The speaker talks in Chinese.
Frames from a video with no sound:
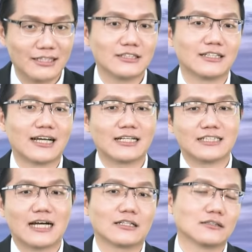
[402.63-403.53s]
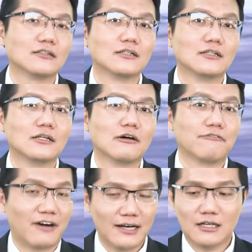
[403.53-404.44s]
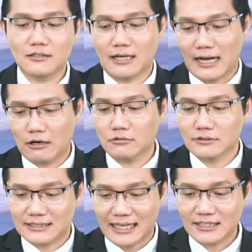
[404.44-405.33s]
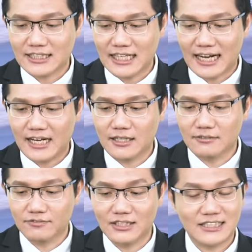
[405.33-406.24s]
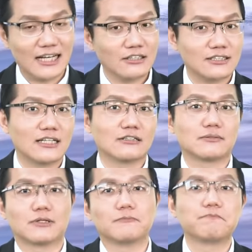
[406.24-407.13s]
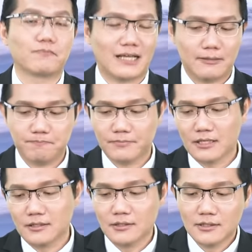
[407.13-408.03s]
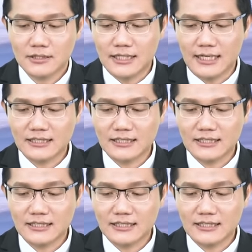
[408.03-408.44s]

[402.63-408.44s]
提醒大家的。反而好涨起来了。你现在知道什么？来，今天